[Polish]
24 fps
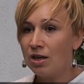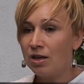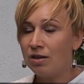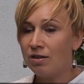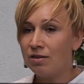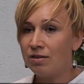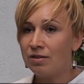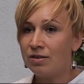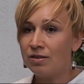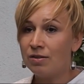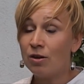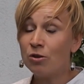
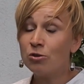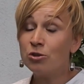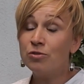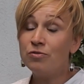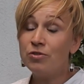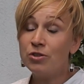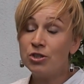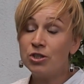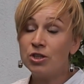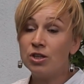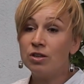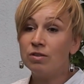E,
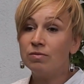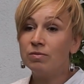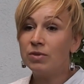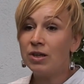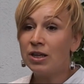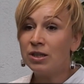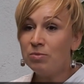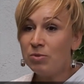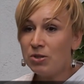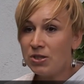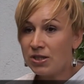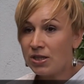oczywiście
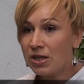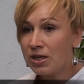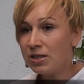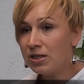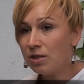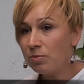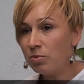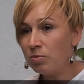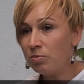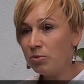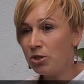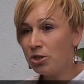
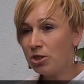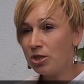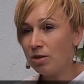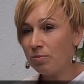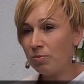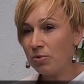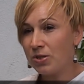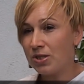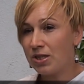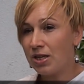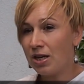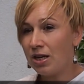administracja publiczna
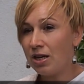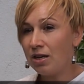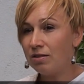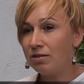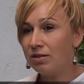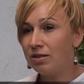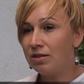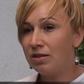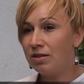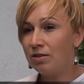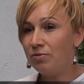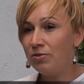poza
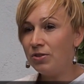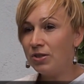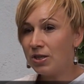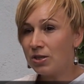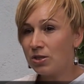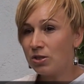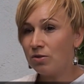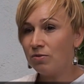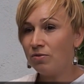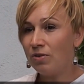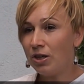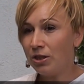
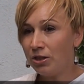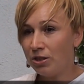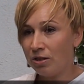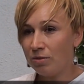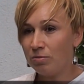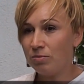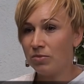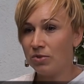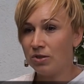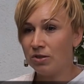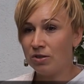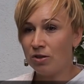
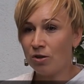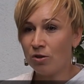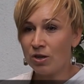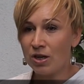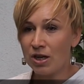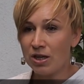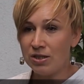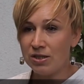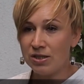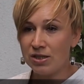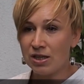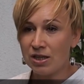finansowaniem
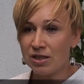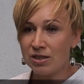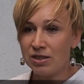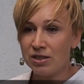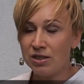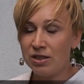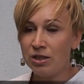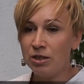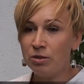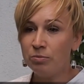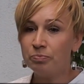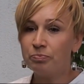
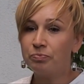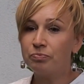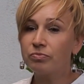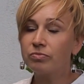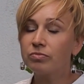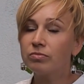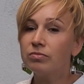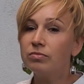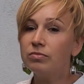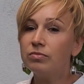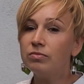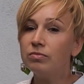organizacji
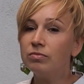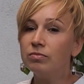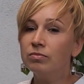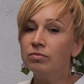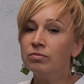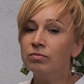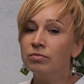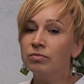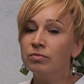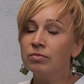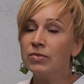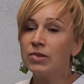
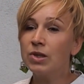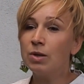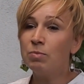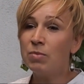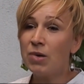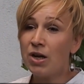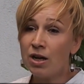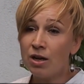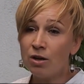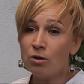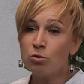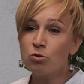Mm,
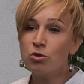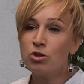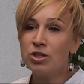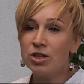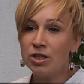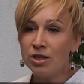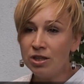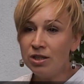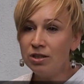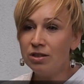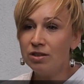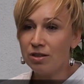ma
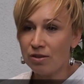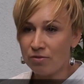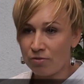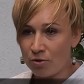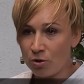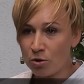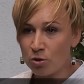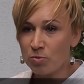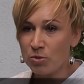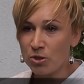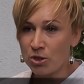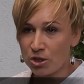różne inne
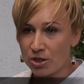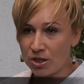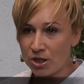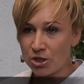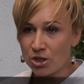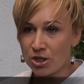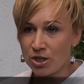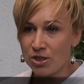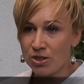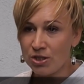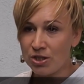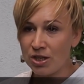formy czy
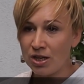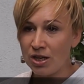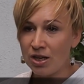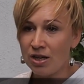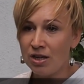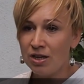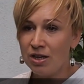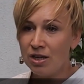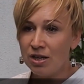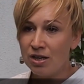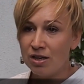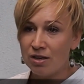narzędzia
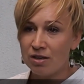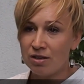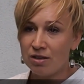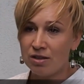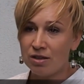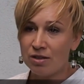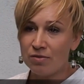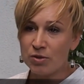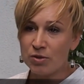e,